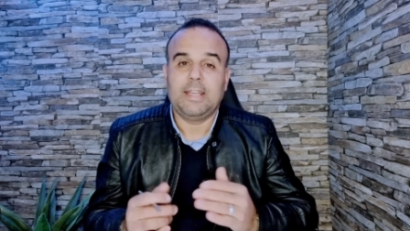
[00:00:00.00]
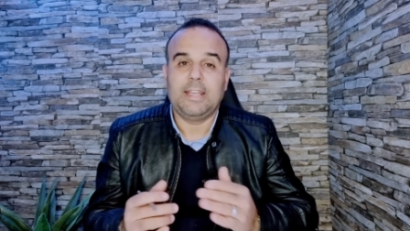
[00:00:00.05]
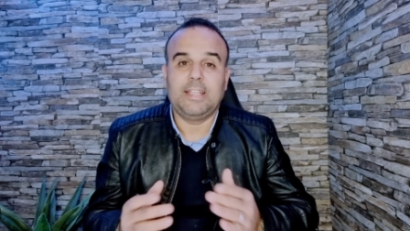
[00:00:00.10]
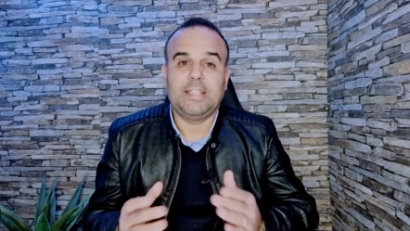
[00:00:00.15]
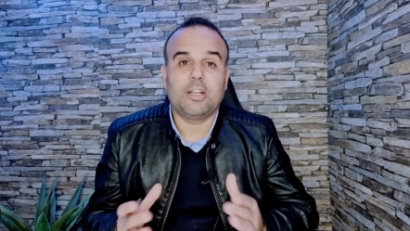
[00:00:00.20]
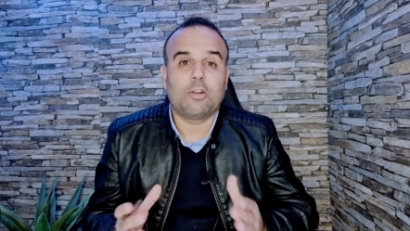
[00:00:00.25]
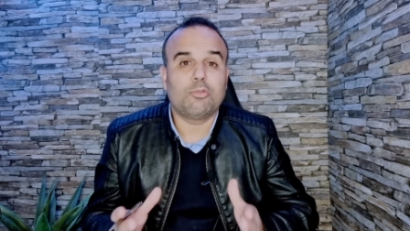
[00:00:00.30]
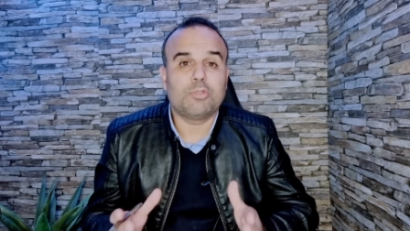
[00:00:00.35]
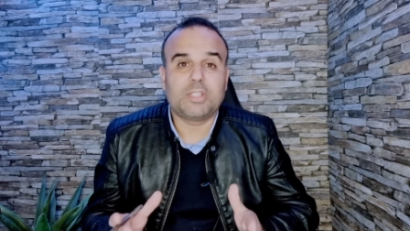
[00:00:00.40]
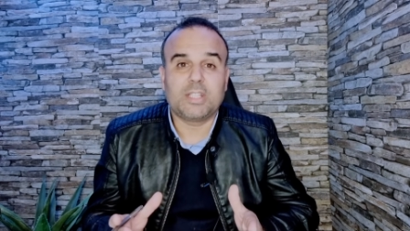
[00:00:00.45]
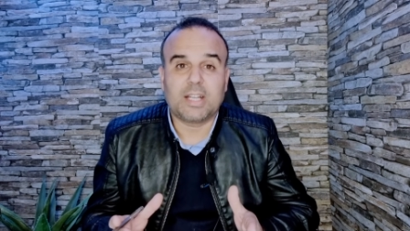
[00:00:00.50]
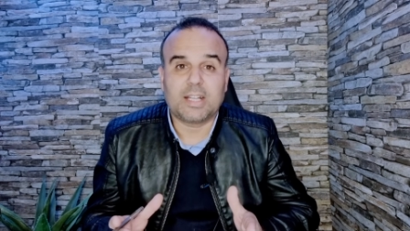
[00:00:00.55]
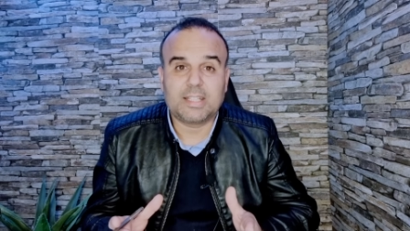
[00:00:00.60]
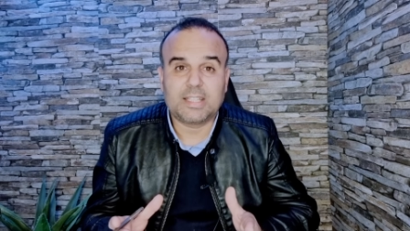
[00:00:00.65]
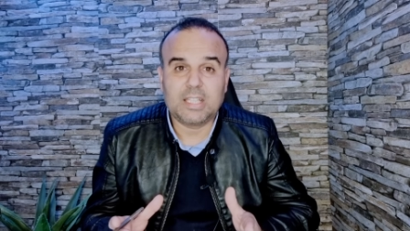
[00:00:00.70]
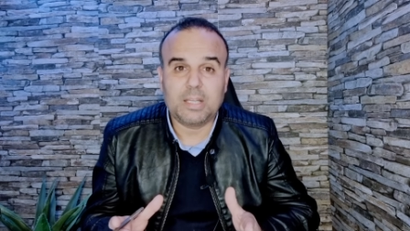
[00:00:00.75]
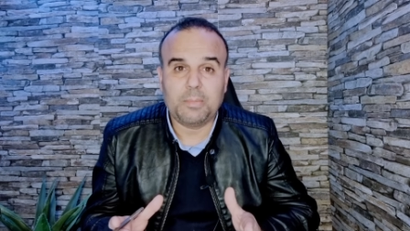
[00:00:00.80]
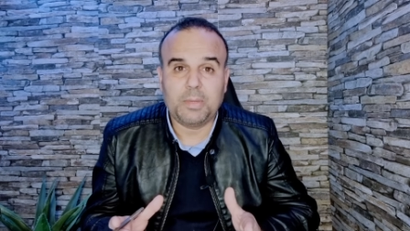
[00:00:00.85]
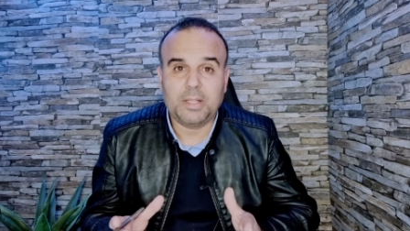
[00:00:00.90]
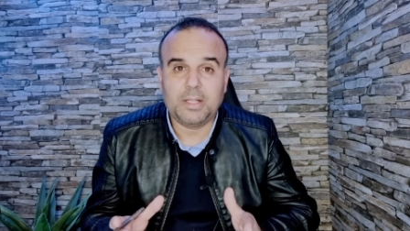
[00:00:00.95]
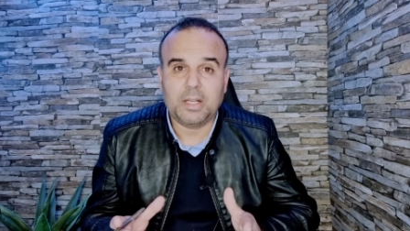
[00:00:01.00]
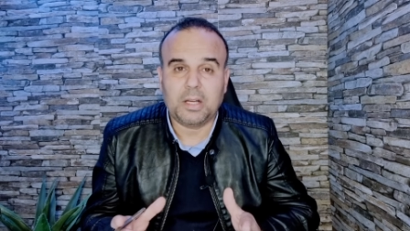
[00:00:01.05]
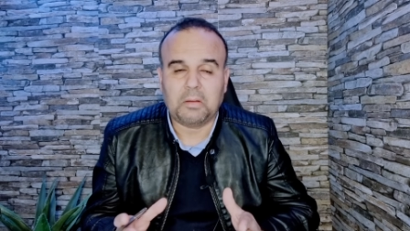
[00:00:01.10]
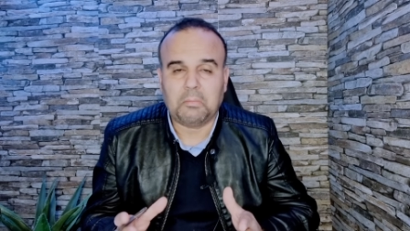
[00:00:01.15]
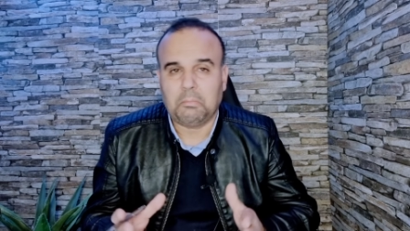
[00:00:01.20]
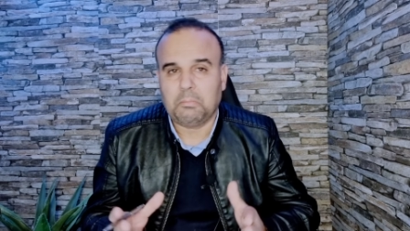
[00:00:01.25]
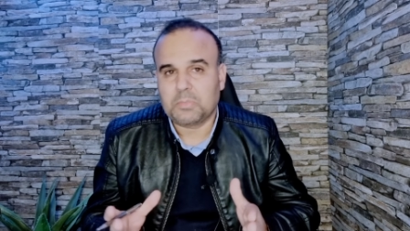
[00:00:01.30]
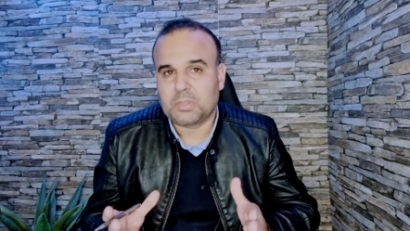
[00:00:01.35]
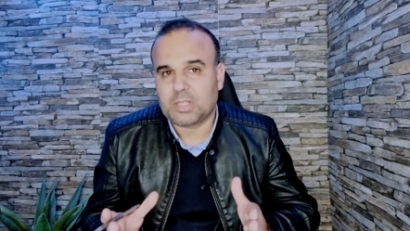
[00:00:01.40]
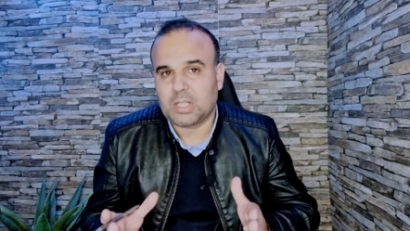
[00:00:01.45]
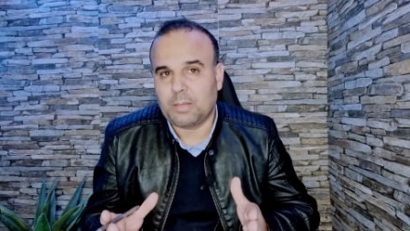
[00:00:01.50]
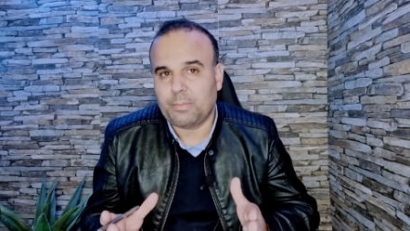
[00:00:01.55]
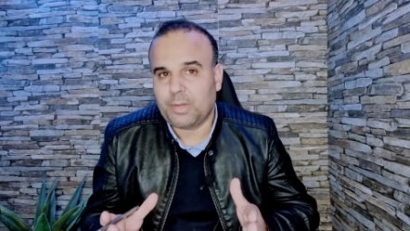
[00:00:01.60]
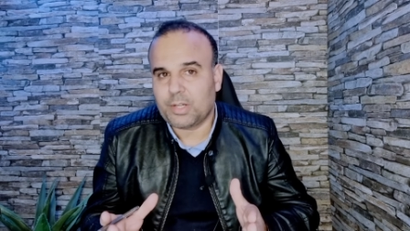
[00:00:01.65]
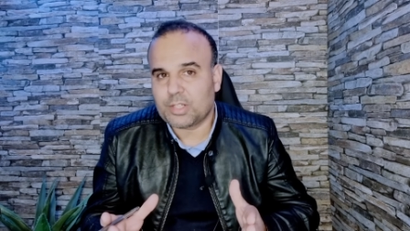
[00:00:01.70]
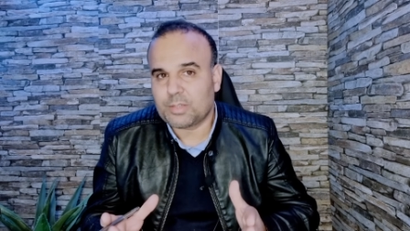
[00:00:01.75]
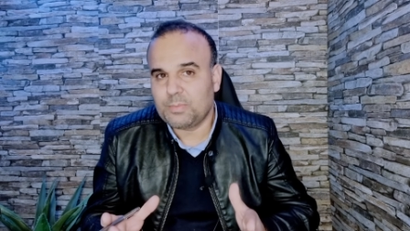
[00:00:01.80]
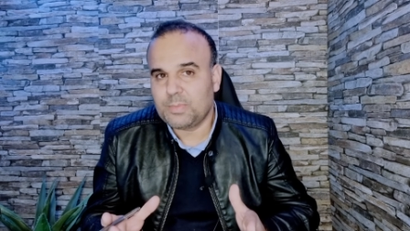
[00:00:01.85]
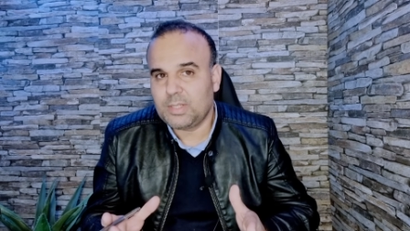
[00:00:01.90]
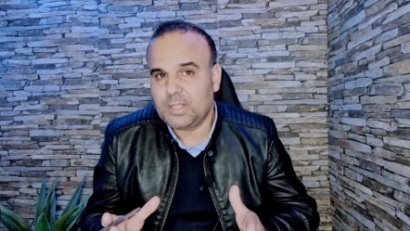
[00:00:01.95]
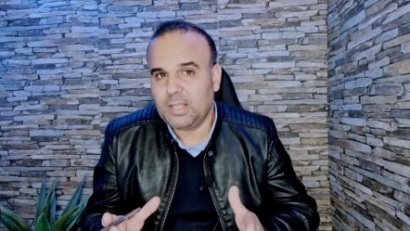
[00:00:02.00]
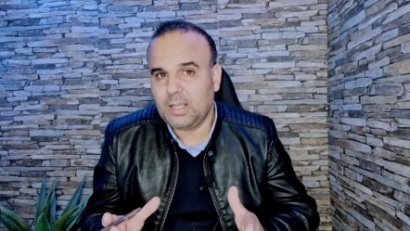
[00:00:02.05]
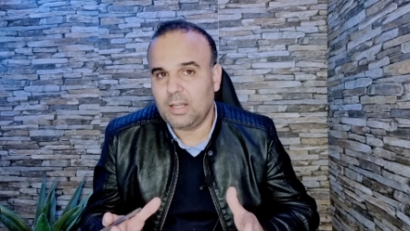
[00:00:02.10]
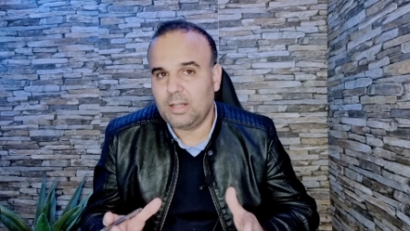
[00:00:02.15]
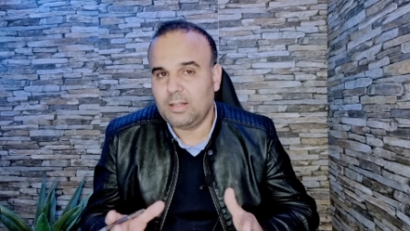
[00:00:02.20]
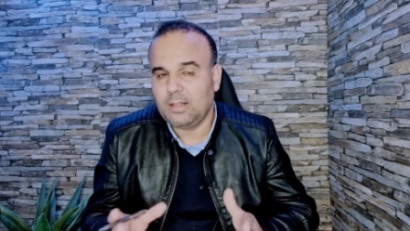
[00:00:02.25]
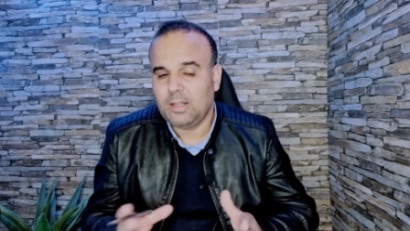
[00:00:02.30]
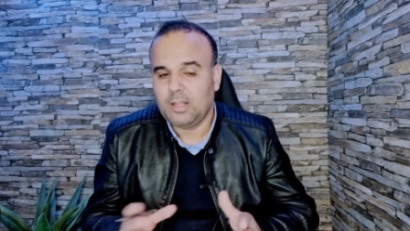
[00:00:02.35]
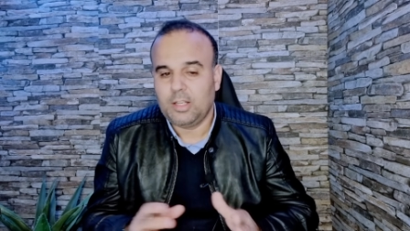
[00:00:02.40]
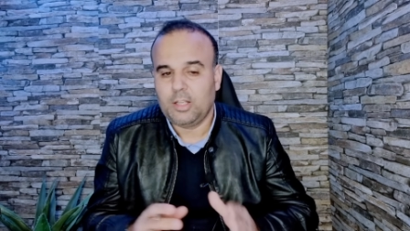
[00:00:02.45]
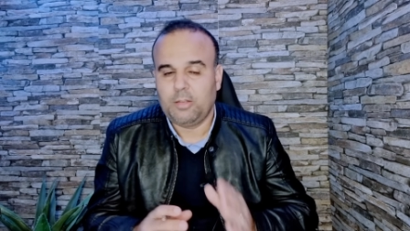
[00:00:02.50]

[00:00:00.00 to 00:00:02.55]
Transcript: اذا كنتي خدام هنا ما مارش مزيان